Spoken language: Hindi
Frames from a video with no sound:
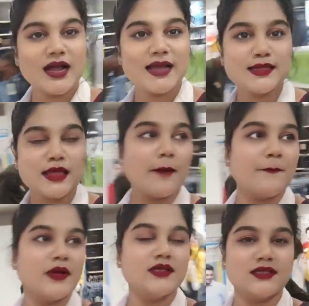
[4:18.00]
गाइस यहाँ
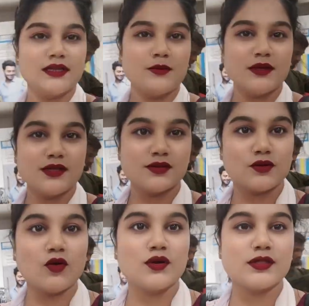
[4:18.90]
पे जितने भी
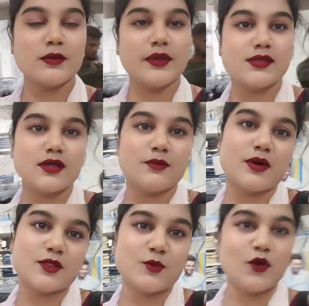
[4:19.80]
स्टोर है मैंने सब
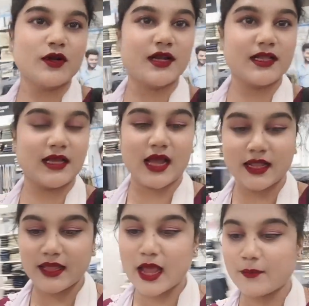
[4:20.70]
एक्सप्लोर करके दिखा
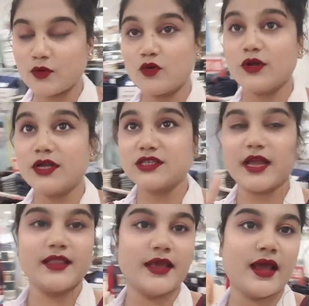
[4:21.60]
दिया आप लोगों को ये
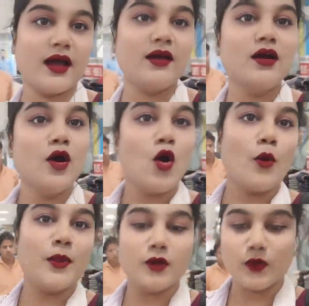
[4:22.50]
शायद नया
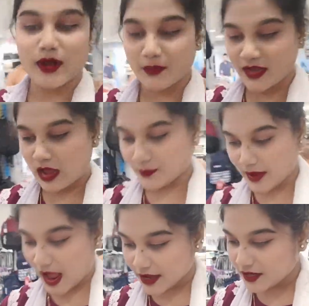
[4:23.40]
ओपन हुआ है मैं यहाँ पे
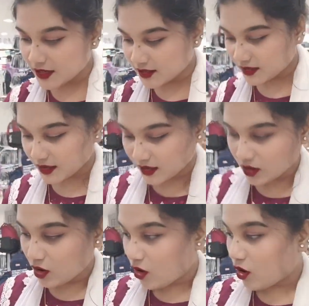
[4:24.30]
आई नहीं थी
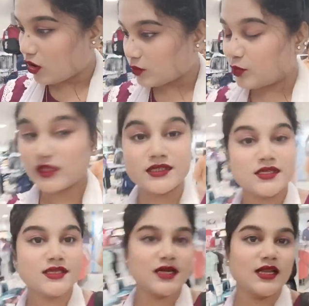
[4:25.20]
और बहुत अच्छे
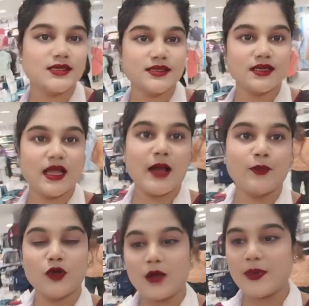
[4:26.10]
अच्छे कलेक्शन है आप
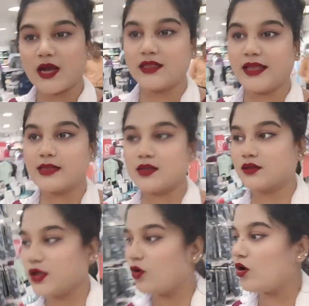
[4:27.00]
लोग यहाँ पे आकर देख
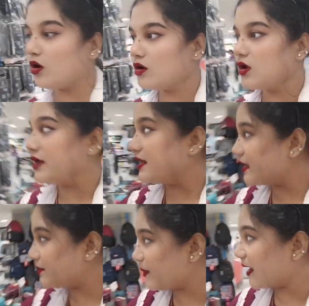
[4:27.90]
सकते हो ये
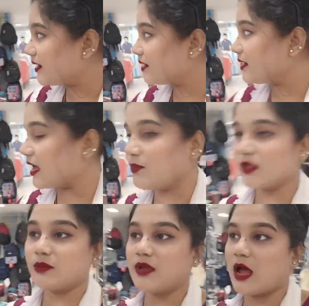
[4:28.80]
मेन एरिया है
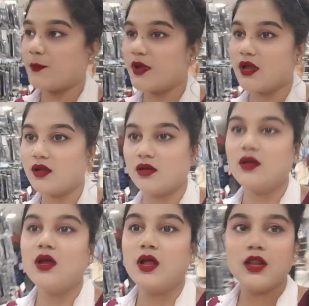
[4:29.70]
मतलब यहाँ
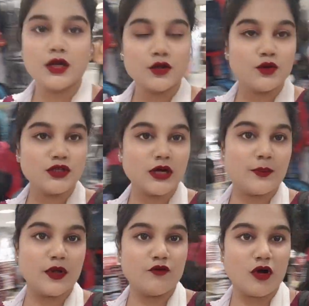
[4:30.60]
पे लड़कों के जो
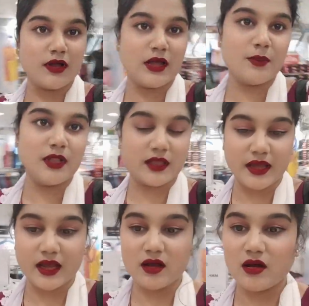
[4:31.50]
कपड़े ये मिलते हैं